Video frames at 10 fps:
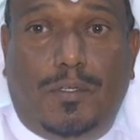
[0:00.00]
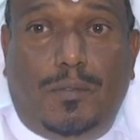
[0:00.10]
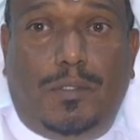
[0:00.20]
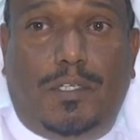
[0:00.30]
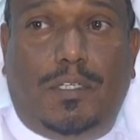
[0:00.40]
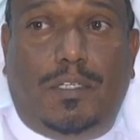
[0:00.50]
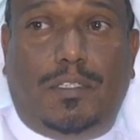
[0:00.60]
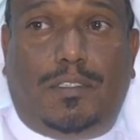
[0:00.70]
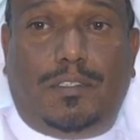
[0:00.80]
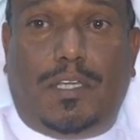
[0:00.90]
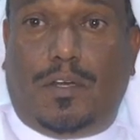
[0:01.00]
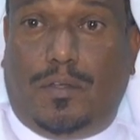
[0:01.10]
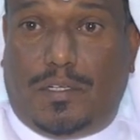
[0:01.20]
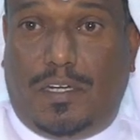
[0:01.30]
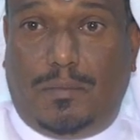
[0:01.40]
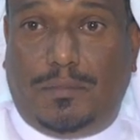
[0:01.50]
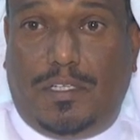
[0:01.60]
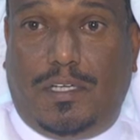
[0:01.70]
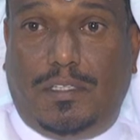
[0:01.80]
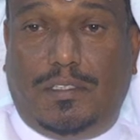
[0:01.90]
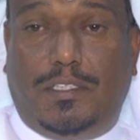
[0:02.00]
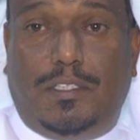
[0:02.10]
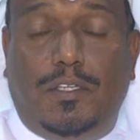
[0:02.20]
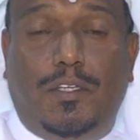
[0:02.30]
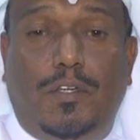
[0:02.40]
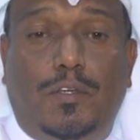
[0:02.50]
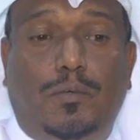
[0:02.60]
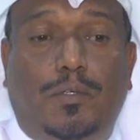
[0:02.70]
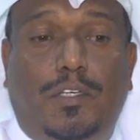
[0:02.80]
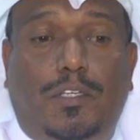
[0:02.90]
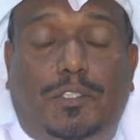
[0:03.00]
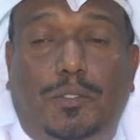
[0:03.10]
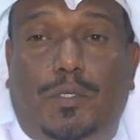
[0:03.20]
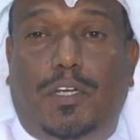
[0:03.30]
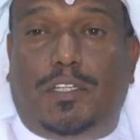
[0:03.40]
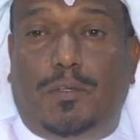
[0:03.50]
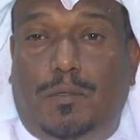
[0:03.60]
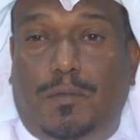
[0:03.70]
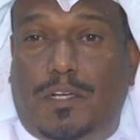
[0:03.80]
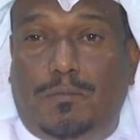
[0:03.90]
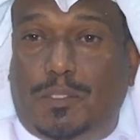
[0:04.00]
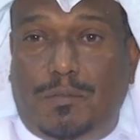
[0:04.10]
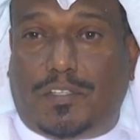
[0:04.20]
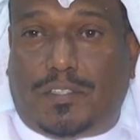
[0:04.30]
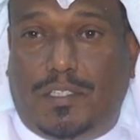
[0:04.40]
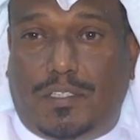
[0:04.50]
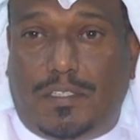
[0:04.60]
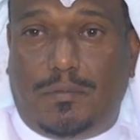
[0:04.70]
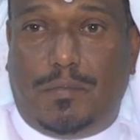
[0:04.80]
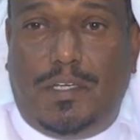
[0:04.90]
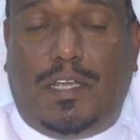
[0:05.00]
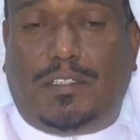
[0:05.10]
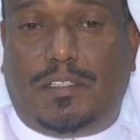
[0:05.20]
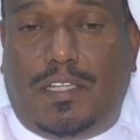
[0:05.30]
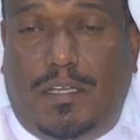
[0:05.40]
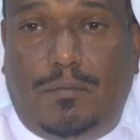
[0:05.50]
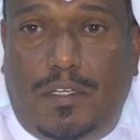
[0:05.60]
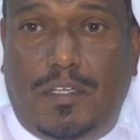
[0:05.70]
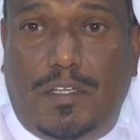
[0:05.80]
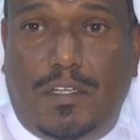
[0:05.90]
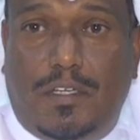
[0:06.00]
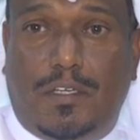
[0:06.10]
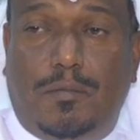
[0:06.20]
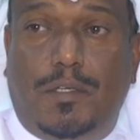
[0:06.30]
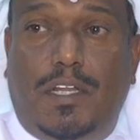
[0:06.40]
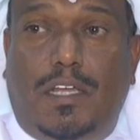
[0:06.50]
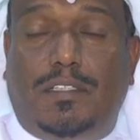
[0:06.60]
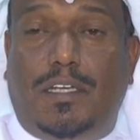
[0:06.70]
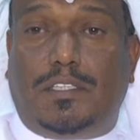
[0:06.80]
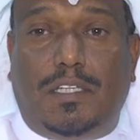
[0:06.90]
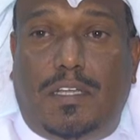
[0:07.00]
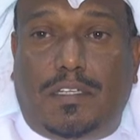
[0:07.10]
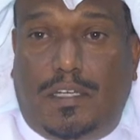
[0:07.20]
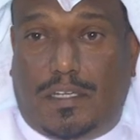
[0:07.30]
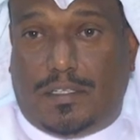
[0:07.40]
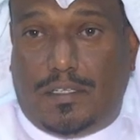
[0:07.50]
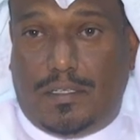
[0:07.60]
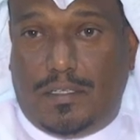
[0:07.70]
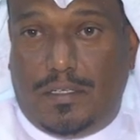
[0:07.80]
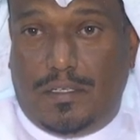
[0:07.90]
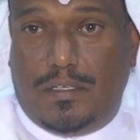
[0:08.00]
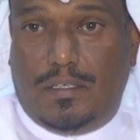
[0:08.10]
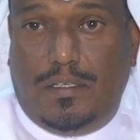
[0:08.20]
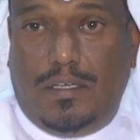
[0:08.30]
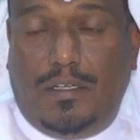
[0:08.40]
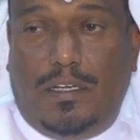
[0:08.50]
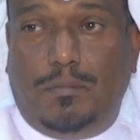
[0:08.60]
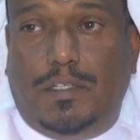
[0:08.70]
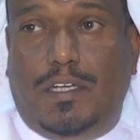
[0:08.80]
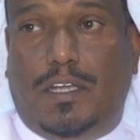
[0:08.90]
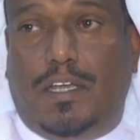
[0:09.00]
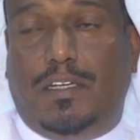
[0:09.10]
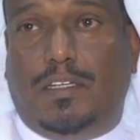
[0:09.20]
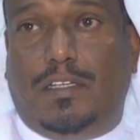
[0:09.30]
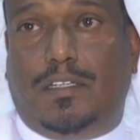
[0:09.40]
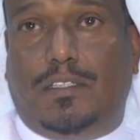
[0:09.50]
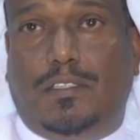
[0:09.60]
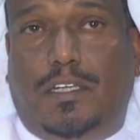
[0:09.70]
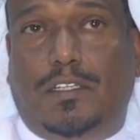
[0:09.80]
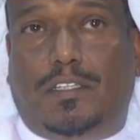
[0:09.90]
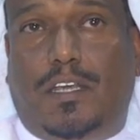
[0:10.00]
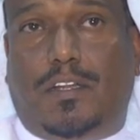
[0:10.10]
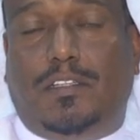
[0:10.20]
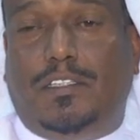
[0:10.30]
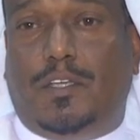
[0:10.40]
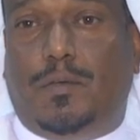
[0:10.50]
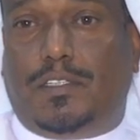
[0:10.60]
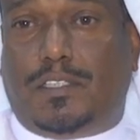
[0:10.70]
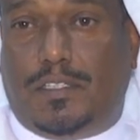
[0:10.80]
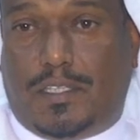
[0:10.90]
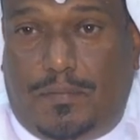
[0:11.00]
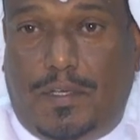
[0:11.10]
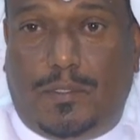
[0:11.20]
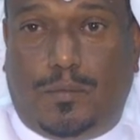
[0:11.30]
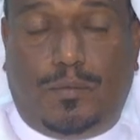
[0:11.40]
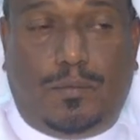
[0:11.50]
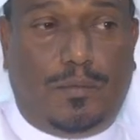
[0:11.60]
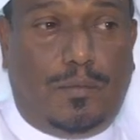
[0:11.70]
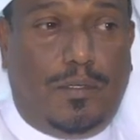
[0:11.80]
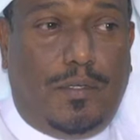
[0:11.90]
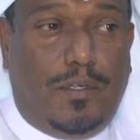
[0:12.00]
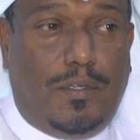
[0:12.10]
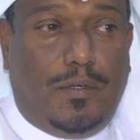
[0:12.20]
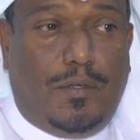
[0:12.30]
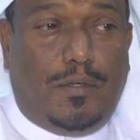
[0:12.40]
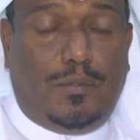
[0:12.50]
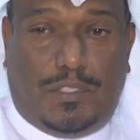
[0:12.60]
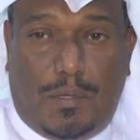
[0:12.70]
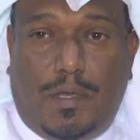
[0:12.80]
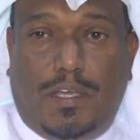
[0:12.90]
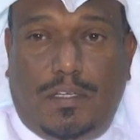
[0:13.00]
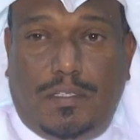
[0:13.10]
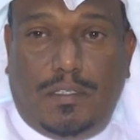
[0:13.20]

والتجاره حره الحمد لله عندنا والشيوخ الله يطول عمرهم مش مقصرين من ناحيه الدعم آه، من ناحيه الاشياء هذه كلها يعني الحمد لله انا يعني اختارتني الدوله سنه 2007